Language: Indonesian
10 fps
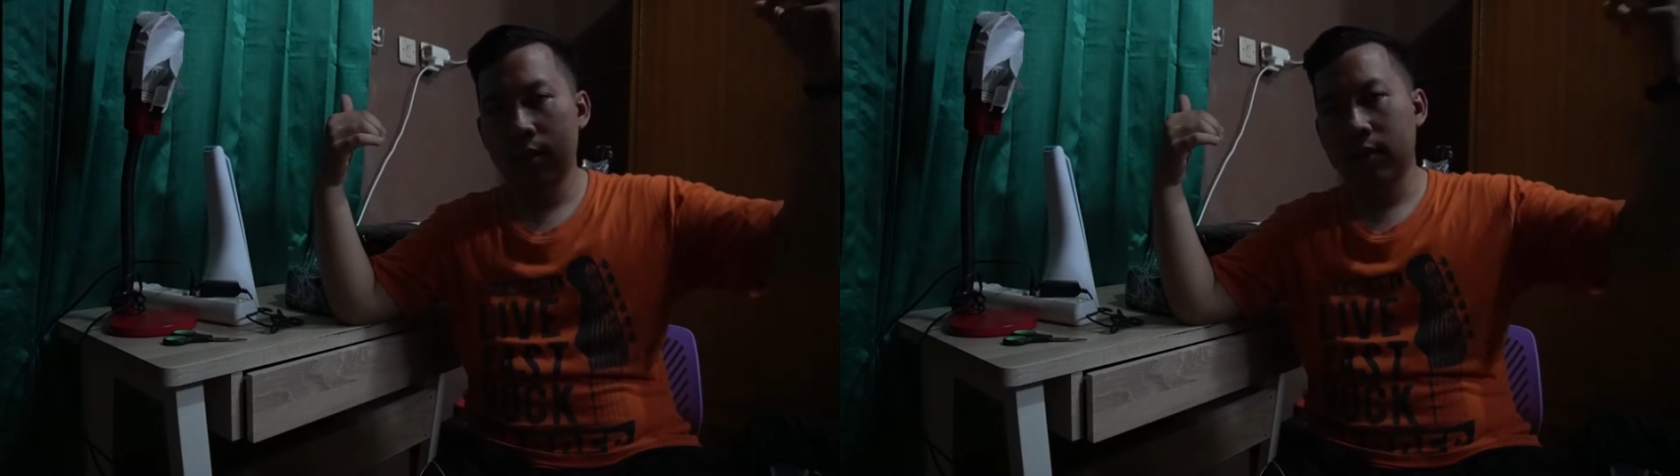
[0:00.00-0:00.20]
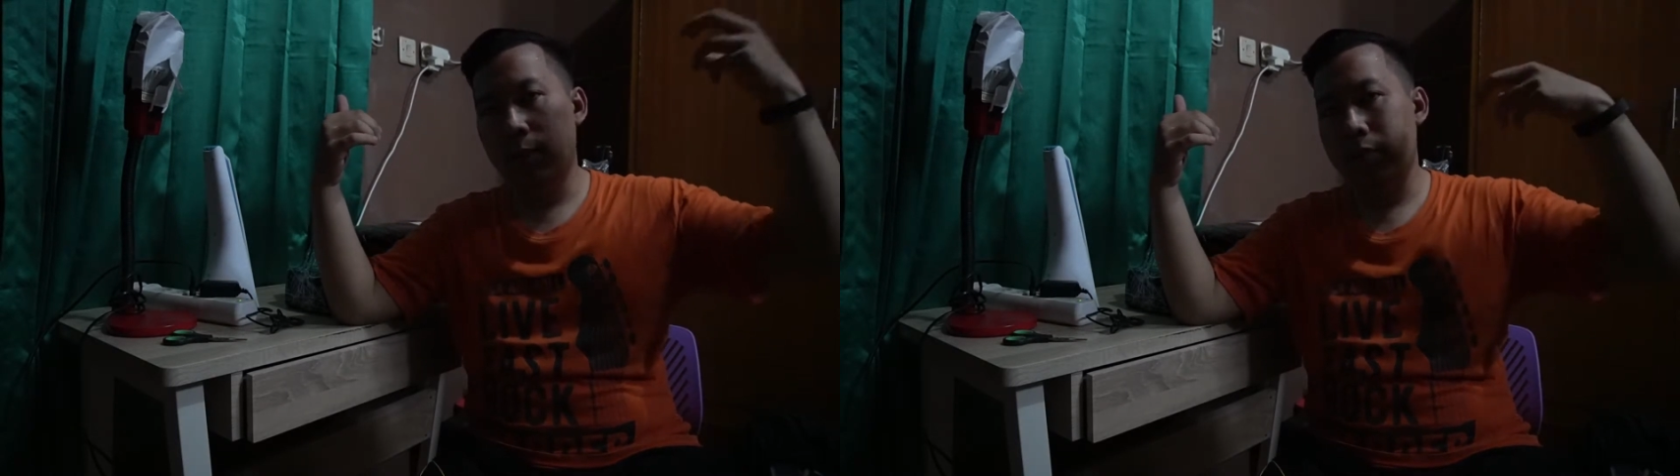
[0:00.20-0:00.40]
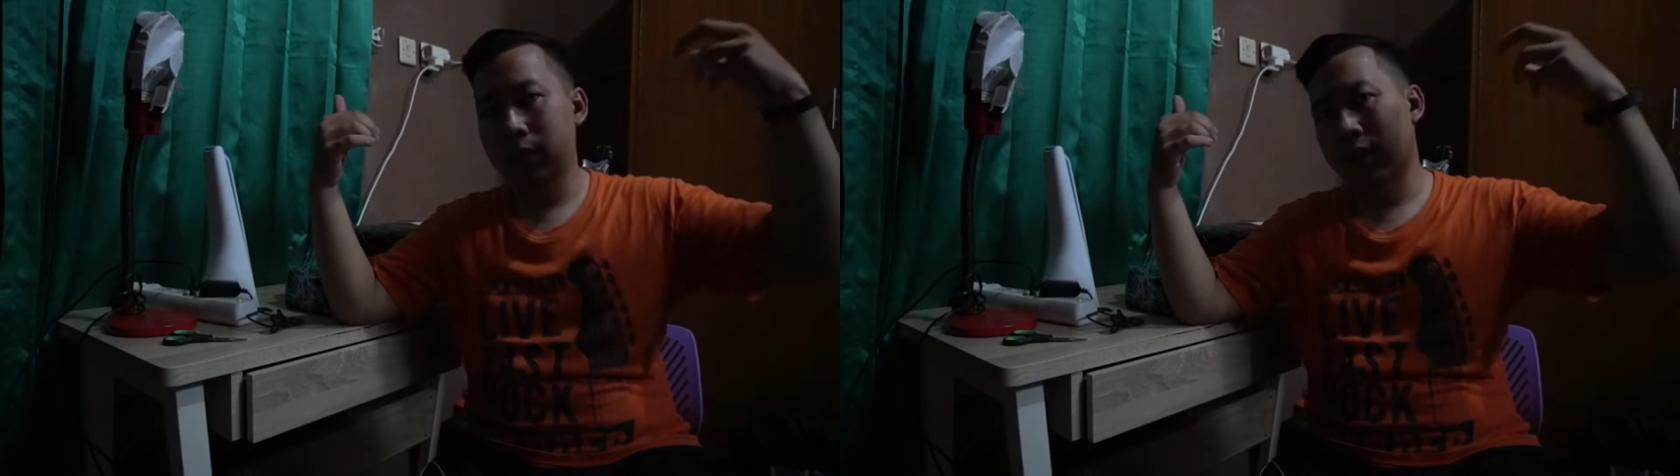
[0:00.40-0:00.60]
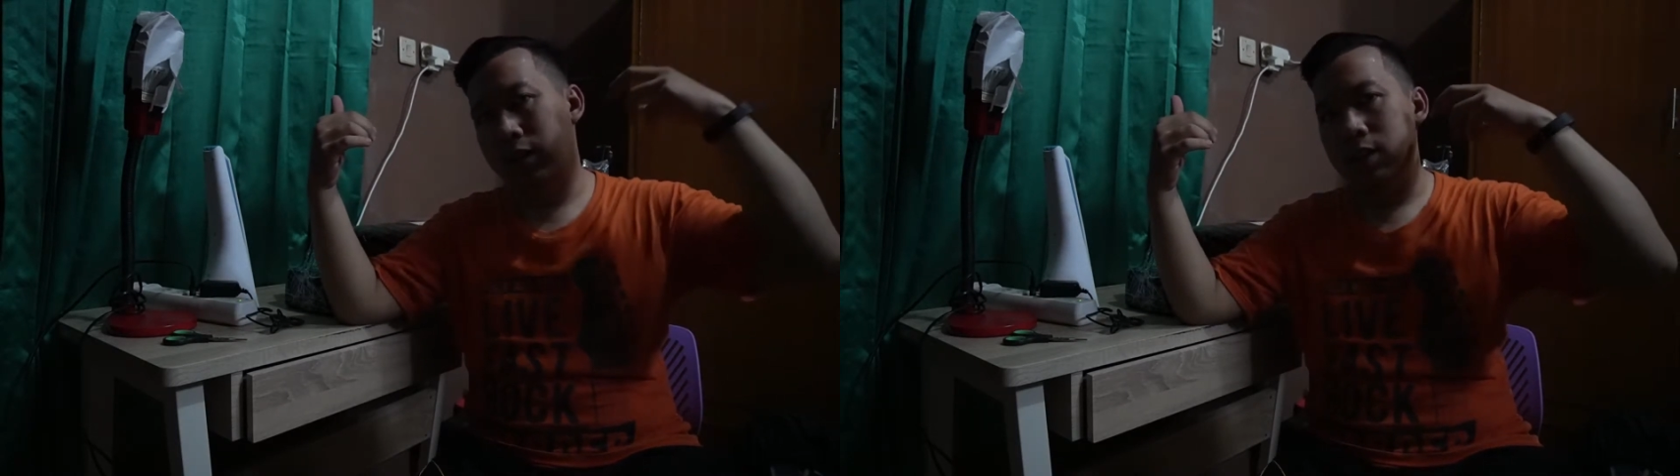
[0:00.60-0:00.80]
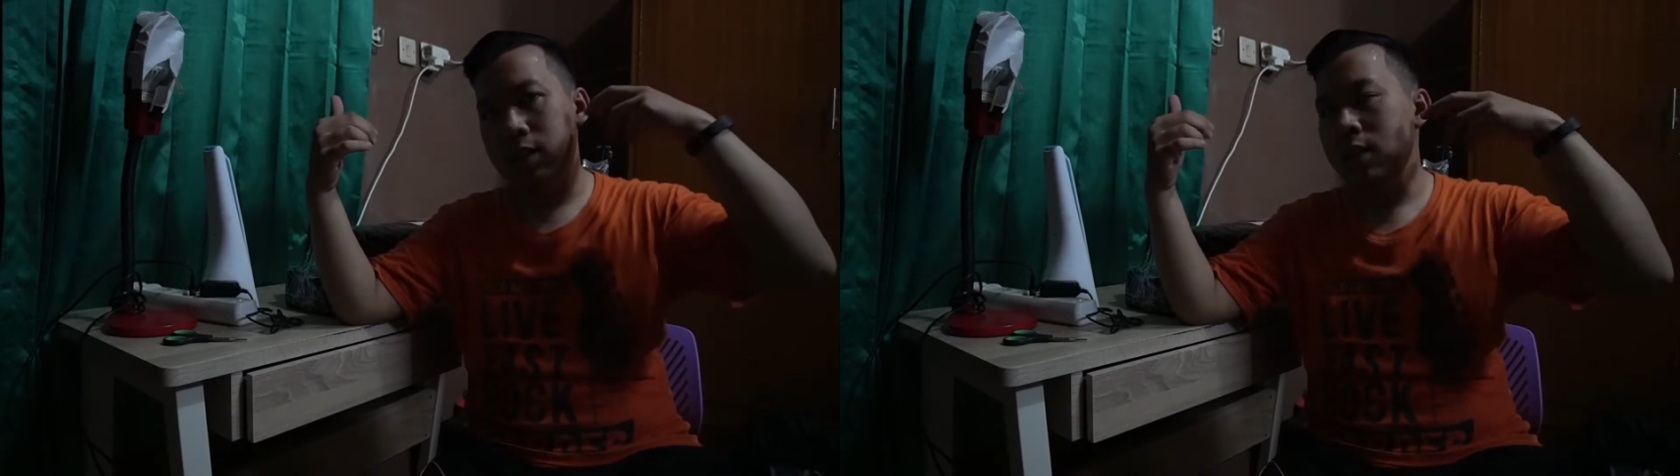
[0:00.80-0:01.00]
samping
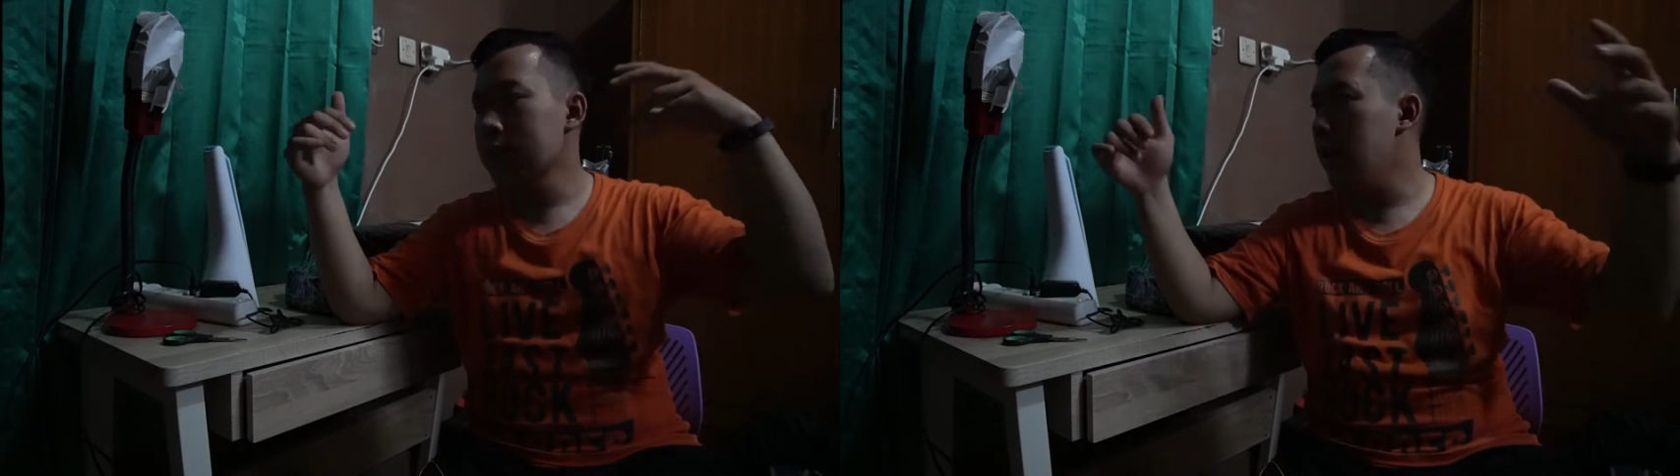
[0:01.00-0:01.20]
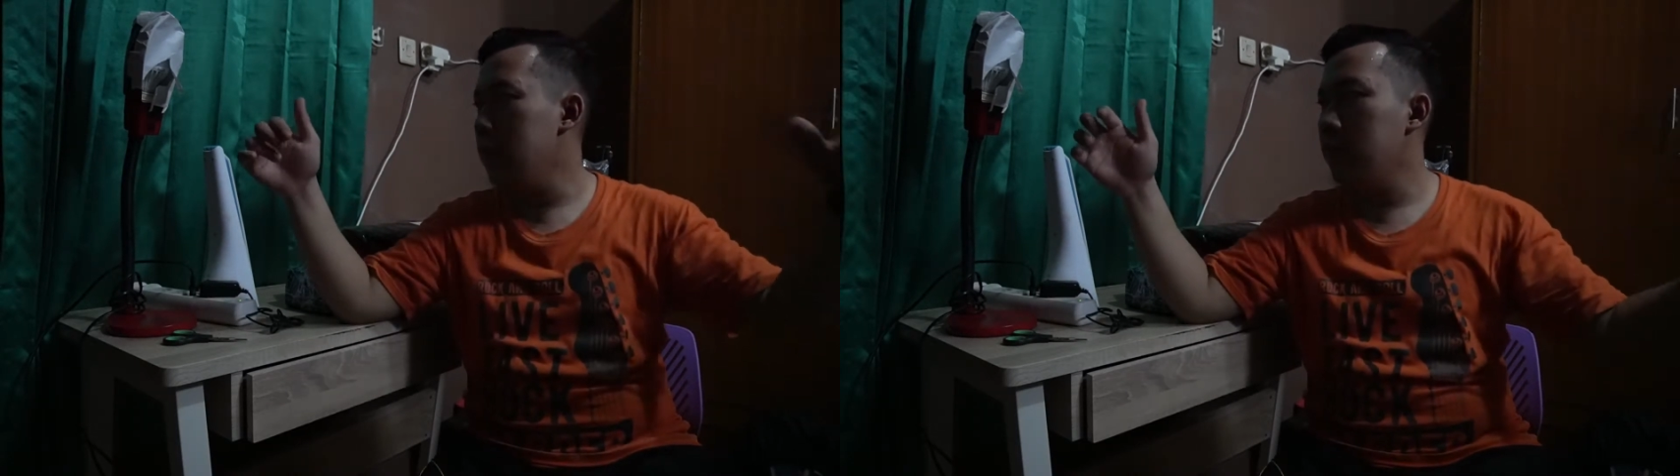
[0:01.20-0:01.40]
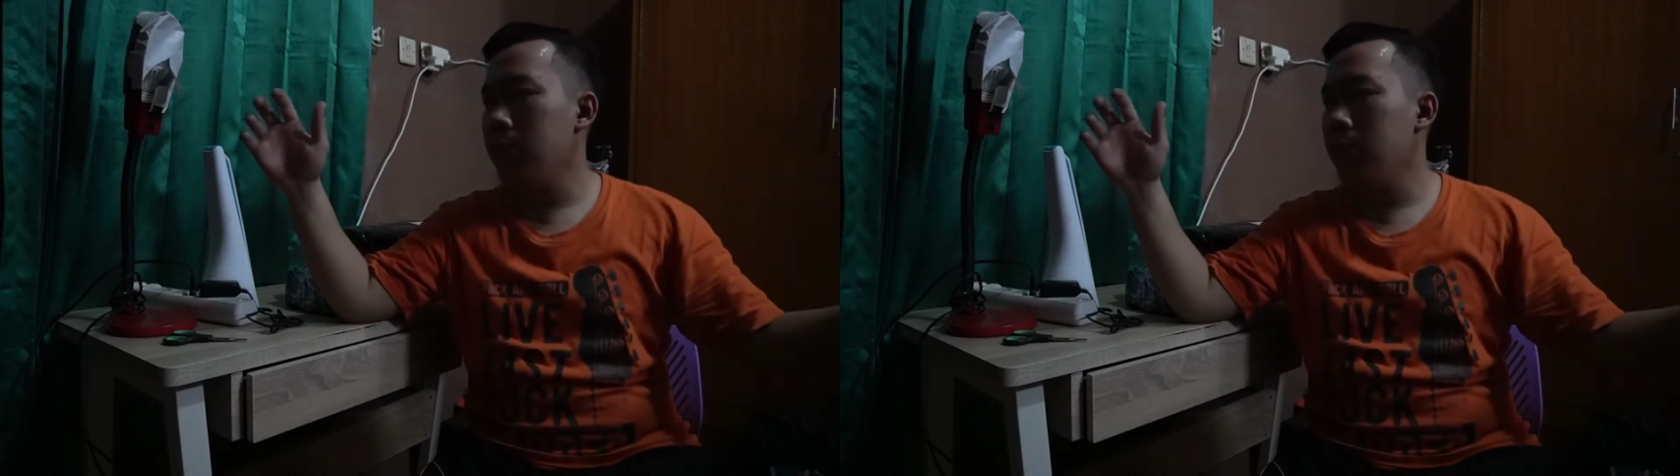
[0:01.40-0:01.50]
kiri sini dan